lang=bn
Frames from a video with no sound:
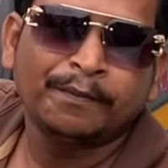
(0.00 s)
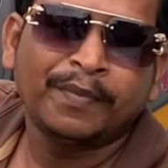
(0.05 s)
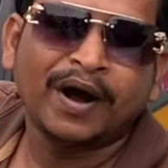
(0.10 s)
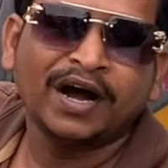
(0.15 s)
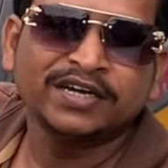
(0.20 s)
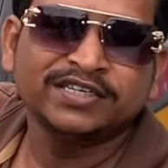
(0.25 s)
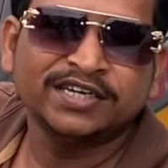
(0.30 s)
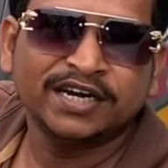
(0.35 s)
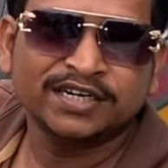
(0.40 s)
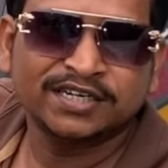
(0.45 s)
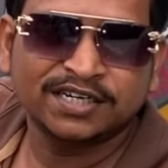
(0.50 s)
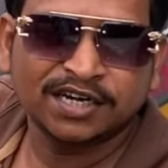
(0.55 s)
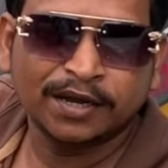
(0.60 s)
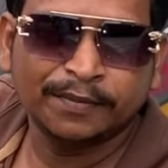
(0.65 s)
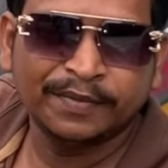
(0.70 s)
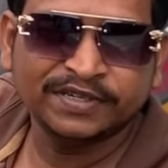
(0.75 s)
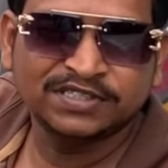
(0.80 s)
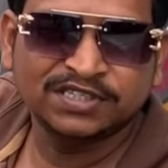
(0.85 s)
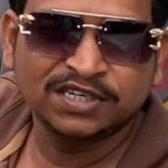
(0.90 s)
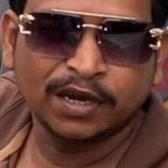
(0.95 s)
পাঁচ হাজার টাকা
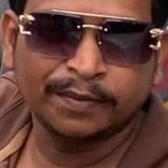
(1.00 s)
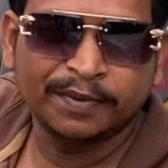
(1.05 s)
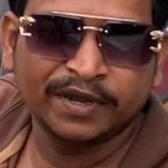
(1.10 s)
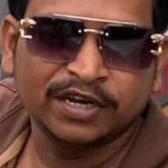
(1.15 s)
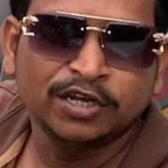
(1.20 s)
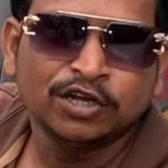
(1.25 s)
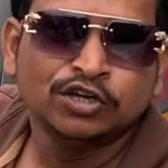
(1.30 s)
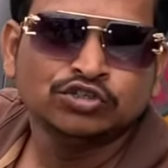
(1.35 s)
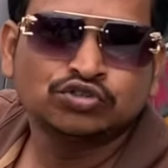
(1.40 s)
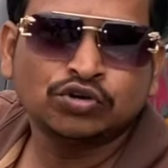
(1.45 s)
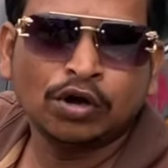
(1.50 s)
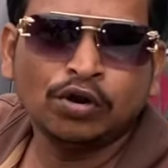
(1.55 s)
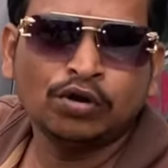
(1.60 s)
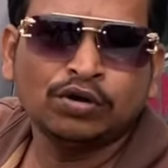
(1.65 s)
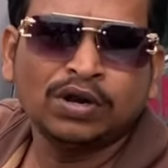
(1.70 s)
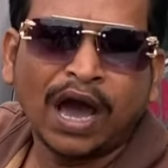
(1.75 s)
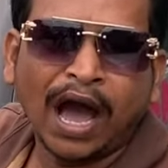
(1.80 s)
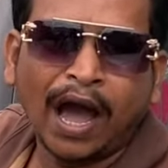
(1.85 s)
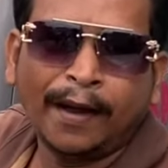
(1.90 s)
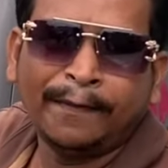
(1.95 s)
বেশি যাবেন
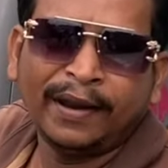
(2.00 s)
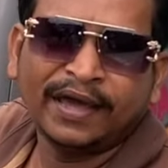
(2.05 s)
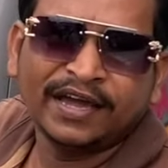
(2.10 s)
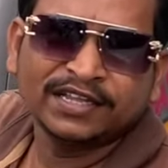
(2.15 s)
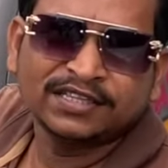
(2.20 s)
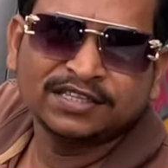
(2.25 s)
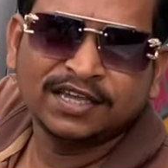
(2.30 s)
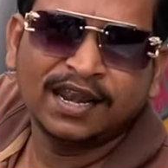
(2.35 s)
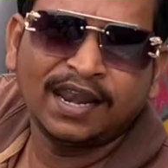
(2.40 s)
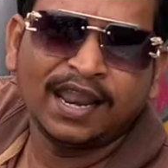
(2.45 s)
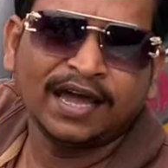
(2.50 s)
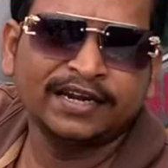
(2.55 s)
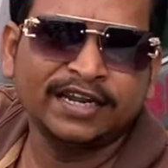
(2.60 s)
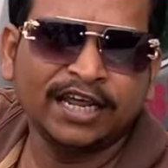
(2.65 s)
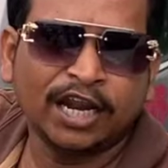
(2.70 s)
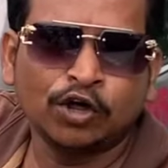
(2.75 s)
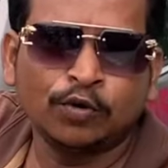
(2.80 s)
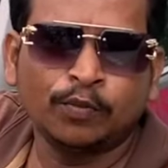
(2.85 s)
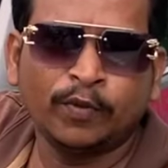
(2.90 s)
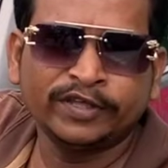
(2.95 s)
চলুন আপনাকে তিন লাখ
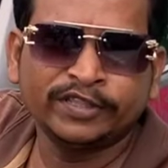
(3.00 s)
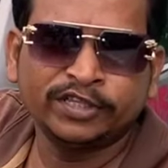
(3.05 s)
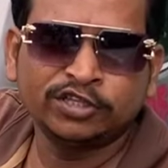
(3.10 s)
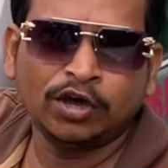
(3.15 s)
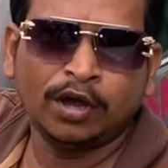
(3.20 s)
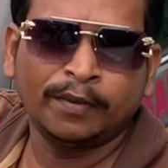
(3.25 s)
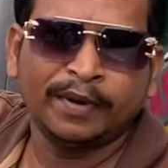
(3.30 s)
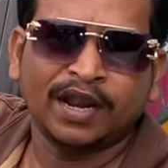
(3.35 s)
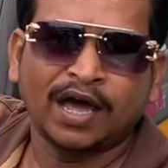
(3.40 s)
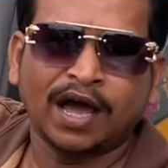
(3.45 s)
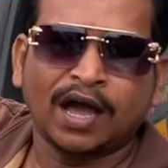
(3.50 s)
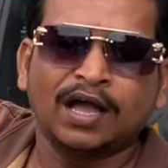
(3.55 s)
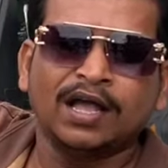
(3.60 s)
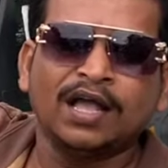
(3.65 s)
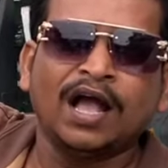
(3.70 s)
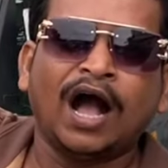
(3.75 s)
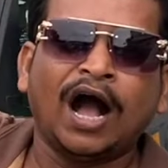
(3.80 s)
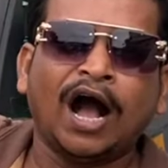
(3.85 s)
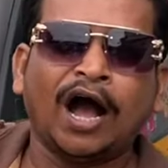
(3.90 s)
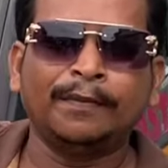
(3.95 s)
নিরানব্বই দিতে হবে না
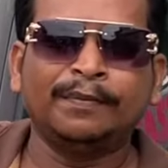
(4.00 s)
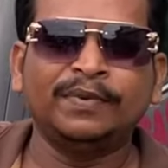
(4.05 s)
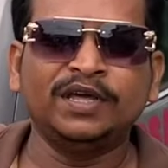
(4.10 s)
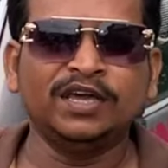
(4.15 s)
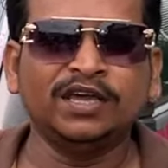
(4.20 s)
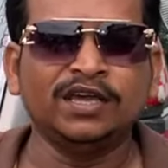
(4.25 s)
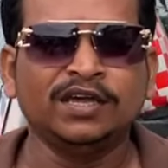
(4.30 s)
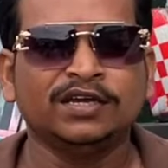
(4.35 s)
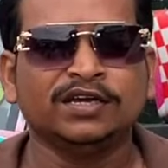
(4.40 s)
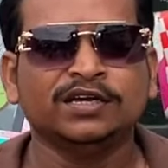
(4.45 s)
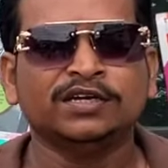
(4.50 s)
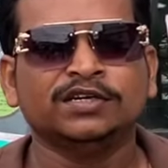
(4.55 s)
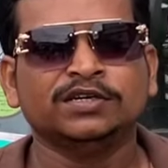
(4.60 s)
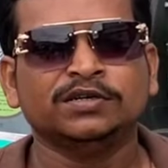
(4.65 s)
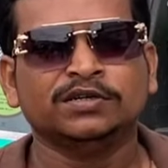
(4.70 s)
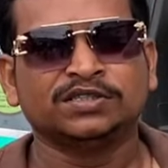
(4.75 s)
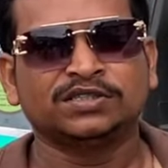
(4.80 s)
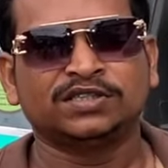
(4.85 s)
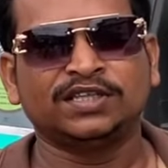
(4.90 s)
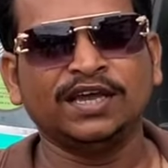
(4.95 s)
আপনি
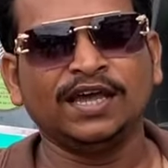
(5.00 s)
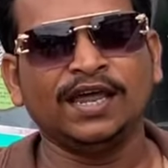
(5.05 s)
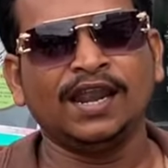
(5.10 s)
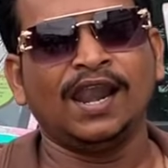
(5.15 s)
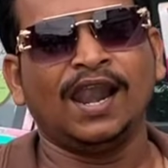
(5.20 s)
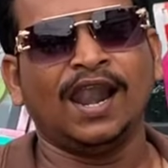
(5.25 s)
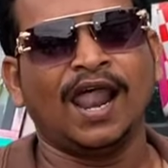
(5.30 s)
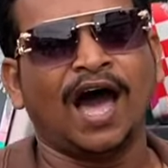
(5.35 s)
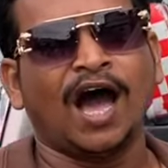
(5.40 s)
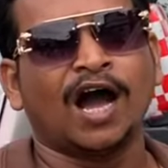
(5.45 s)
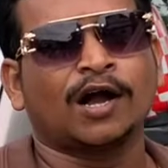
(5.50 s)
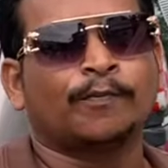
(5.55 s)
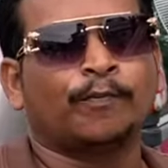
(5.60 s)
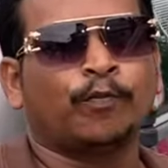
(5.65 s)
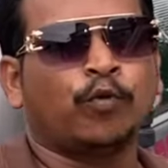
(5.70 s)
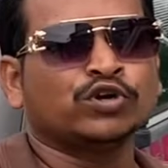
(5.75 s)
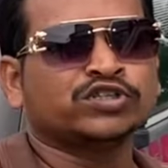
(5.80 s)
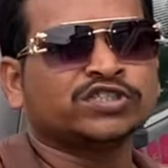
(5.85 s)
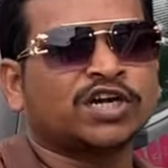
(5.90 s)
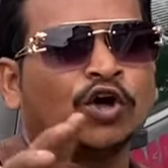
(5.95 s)
তিন লাখ
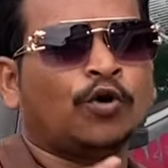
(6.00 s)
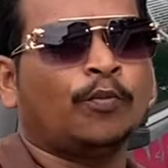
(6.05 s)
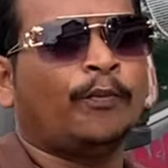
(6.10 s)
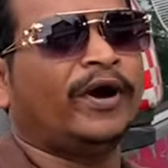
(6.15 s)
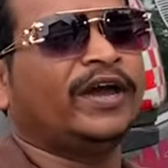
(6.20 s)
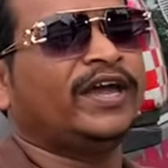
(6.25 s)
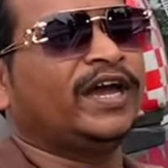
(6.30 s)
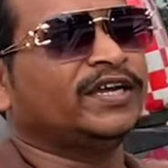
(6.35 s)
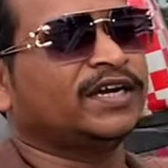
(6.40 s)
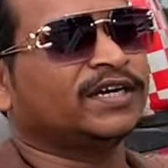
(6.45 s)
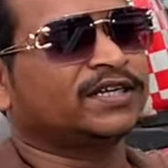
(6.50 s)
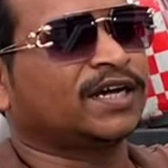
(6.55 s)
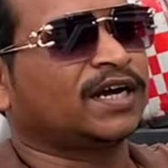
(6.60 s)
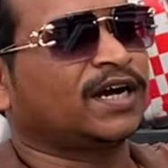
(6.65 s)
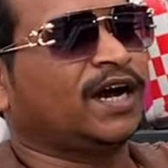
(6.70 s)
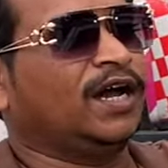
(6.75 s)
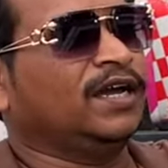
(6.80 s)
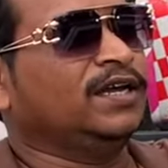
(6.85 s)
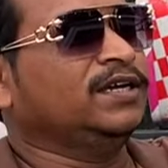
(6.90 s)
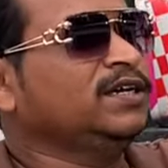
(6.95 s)
পঁচানব্বই হাজার
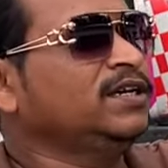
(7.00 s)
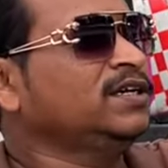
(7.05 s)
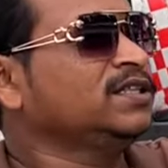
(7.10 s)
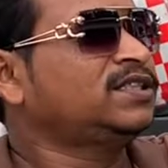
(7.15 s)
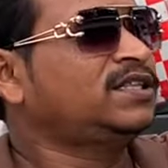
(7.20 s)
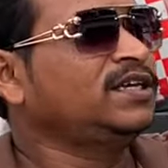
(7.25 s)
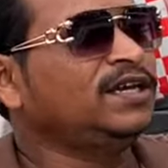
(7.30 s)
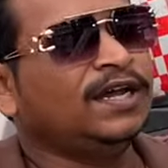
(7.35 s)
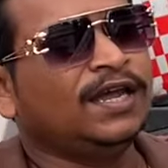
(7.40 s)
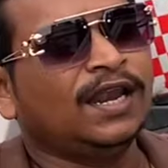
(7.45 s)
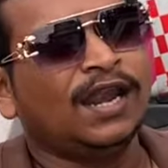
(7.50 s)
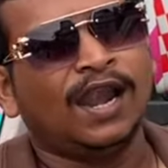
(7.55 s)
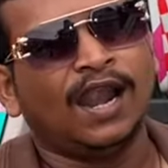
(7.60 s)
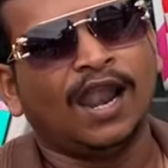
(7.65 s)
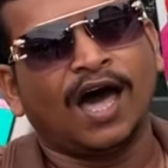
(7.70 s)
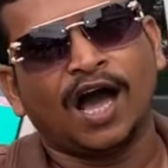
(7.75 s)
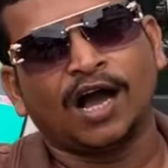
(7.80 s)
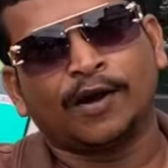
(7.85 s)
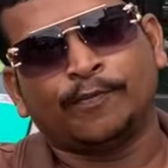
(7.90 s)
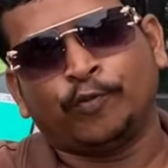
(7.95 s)
টাকায় তিন
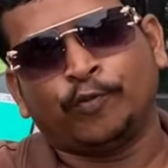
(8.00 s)
লাখ